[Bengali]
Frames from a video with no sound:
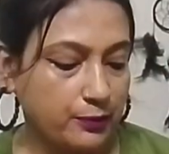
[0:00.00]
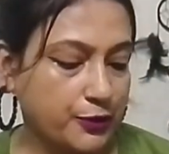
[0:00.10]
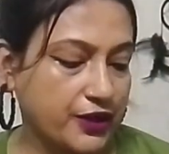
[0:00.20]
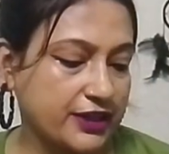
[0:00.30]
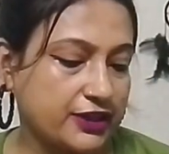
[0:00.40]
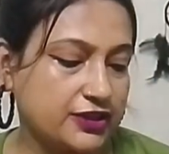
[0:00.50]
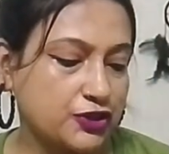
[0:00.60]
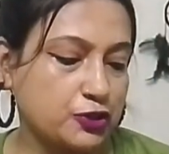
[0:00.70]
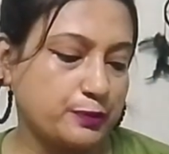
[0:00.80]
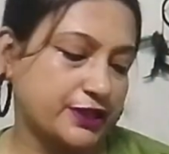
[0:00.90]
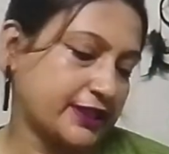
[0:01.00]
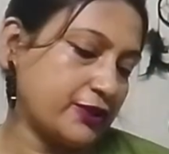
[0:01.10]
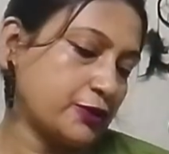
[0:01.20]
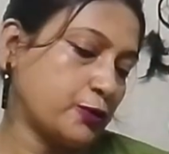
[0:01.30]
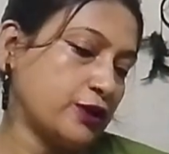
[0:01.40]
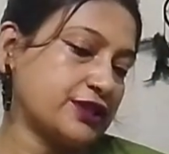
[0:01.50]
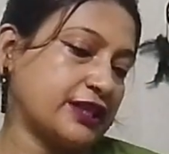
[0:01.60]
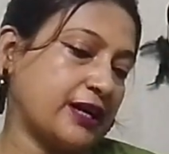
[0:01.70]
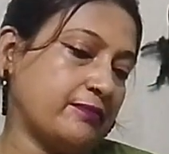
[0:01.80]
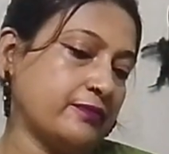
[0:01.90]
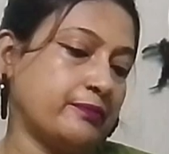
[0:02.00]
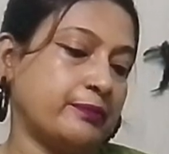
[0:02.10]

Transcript: প্রোডাক্টটা হচ্ছে চব্বিশ ক্যারট গোল্ড সিরাম